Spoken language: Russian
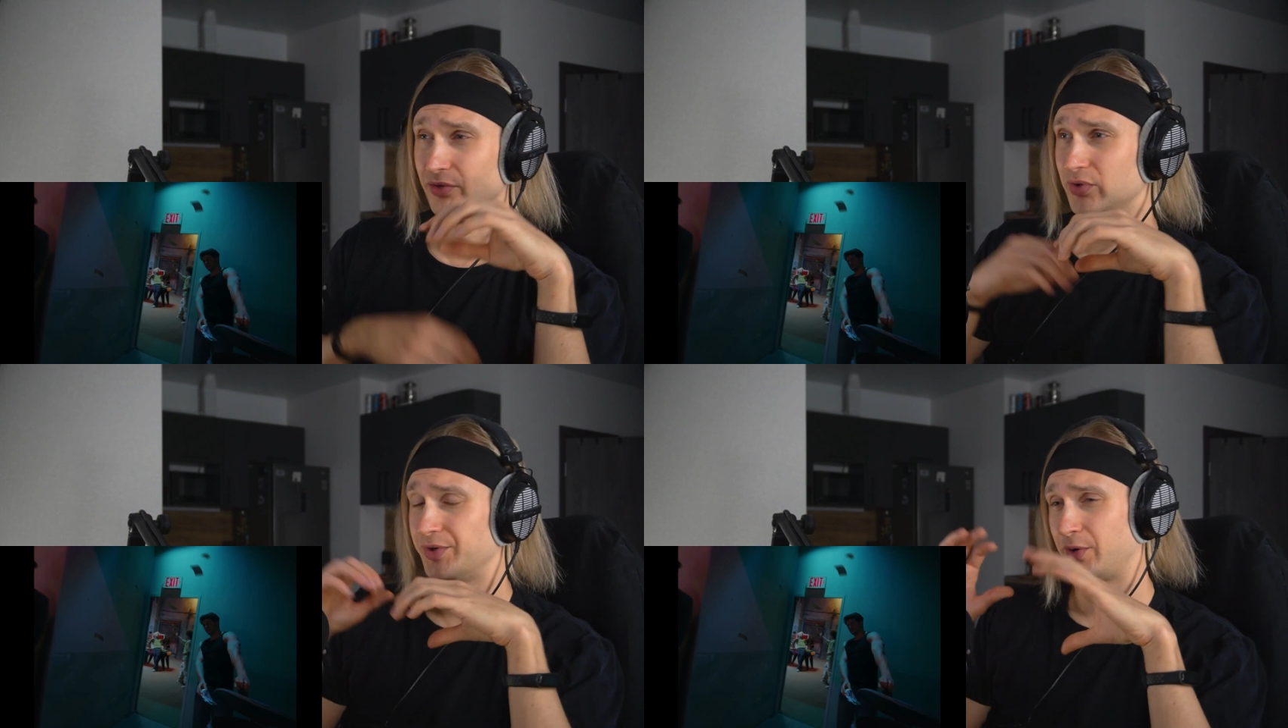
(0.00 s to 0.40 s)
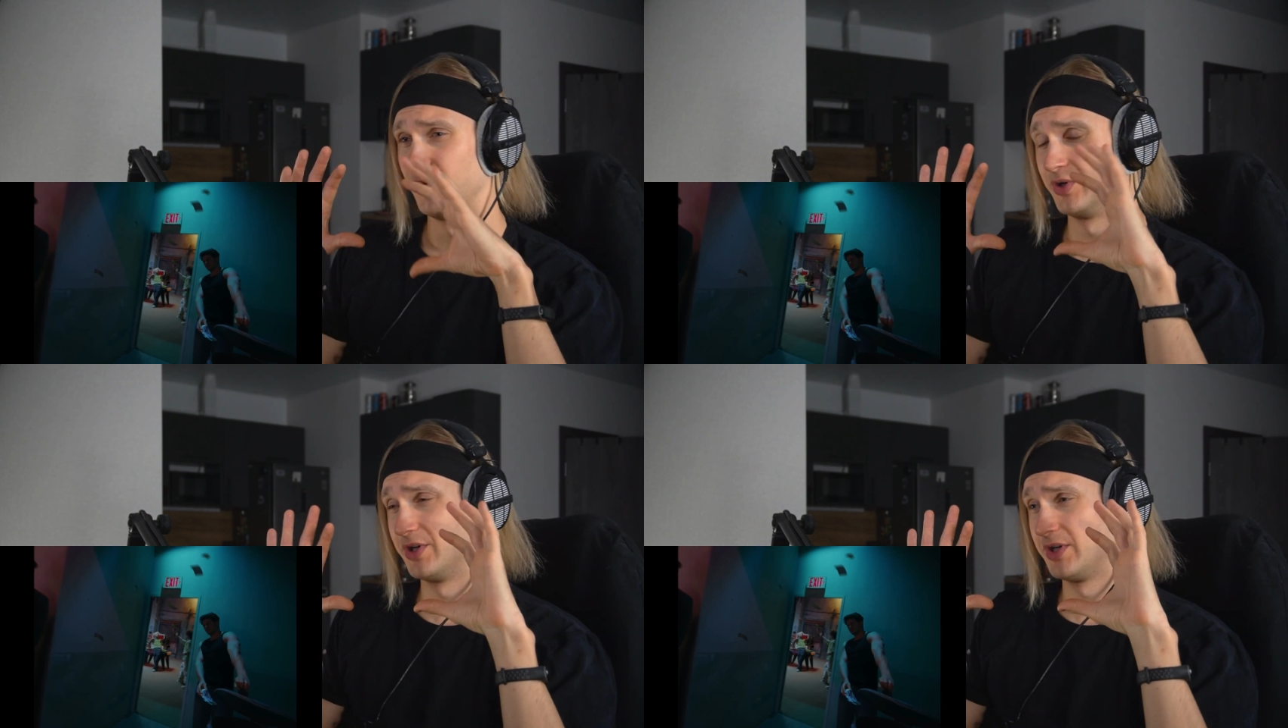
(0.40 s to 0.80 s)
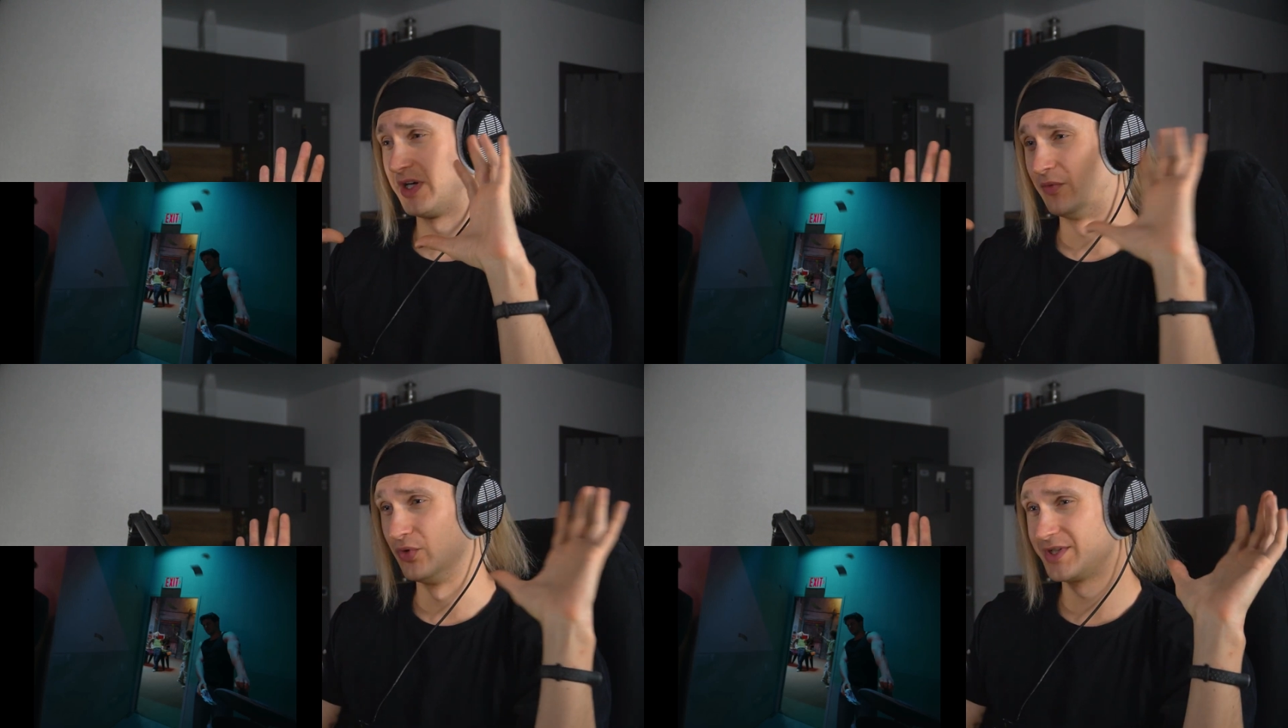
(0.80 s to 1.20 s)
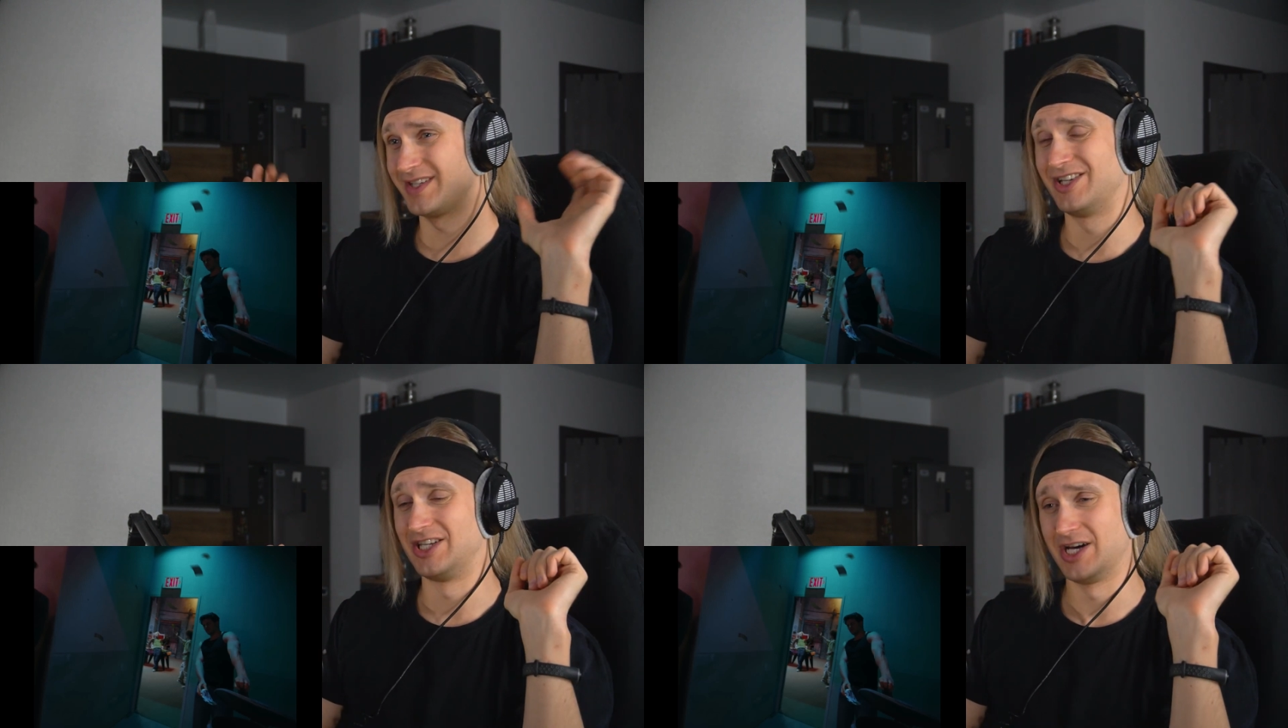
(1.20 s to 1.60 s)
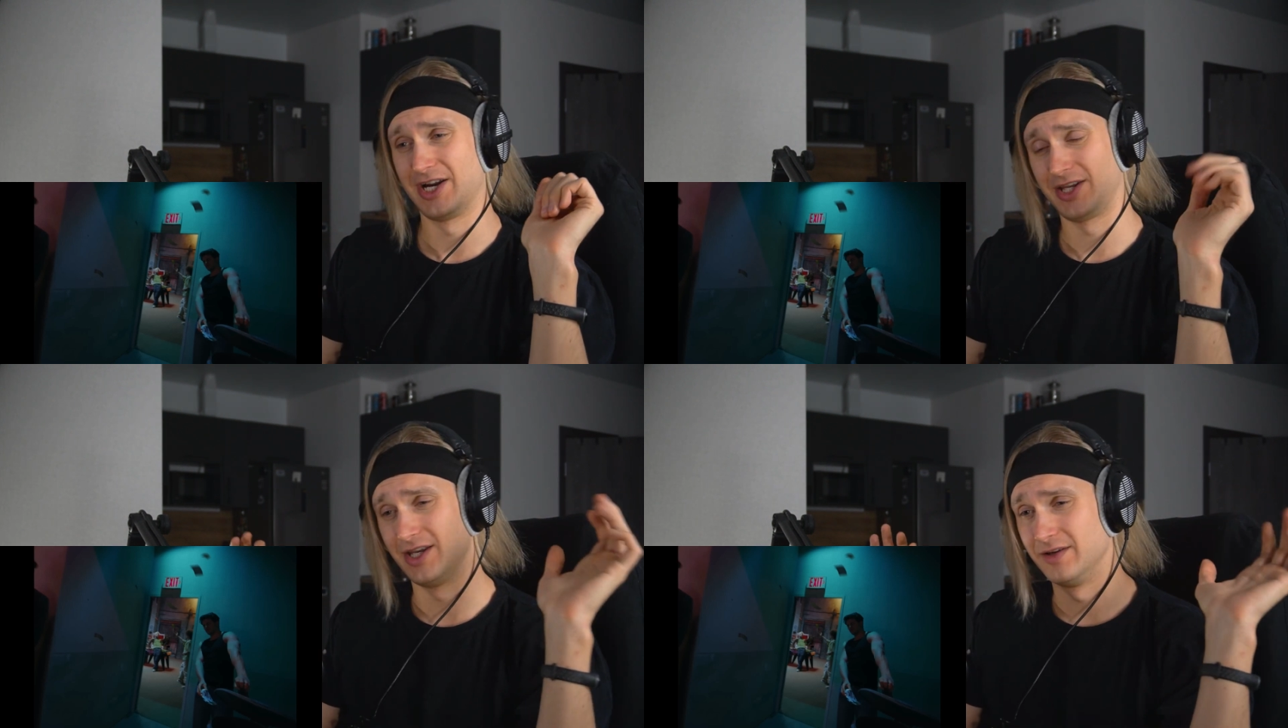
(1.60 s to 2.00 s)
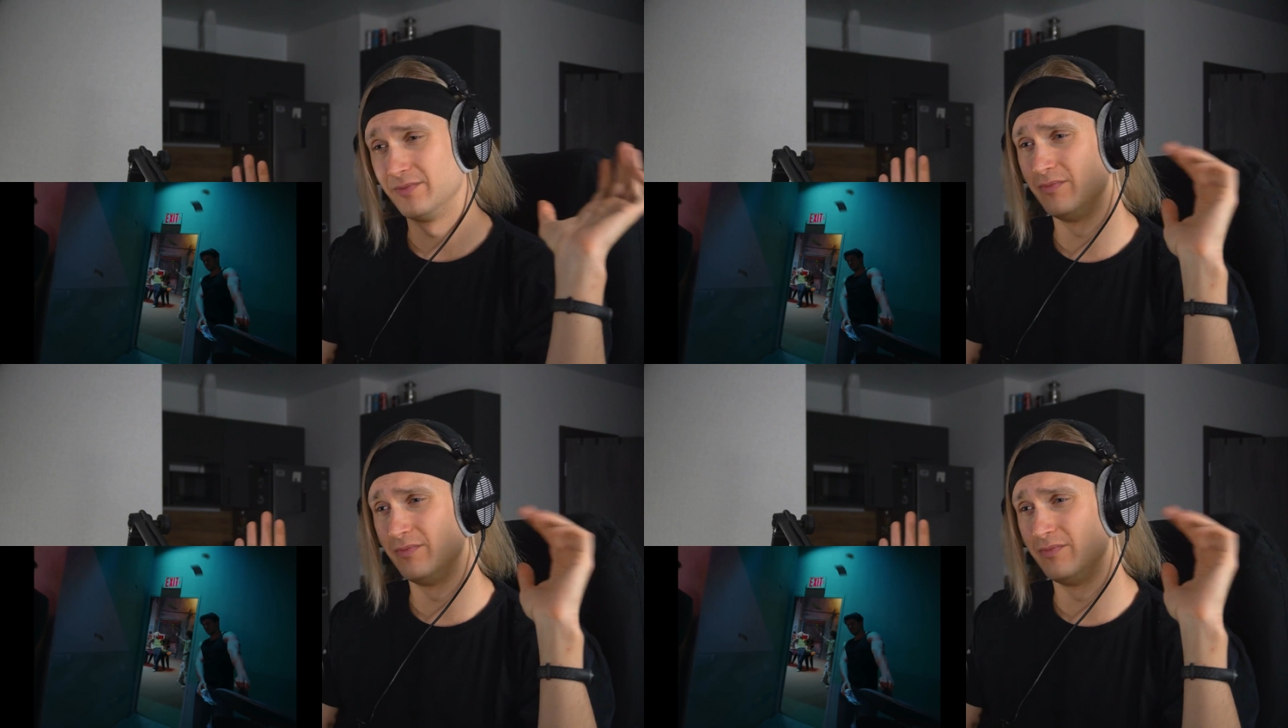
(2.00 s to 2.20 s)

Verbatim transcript: у него такой хвост яркий,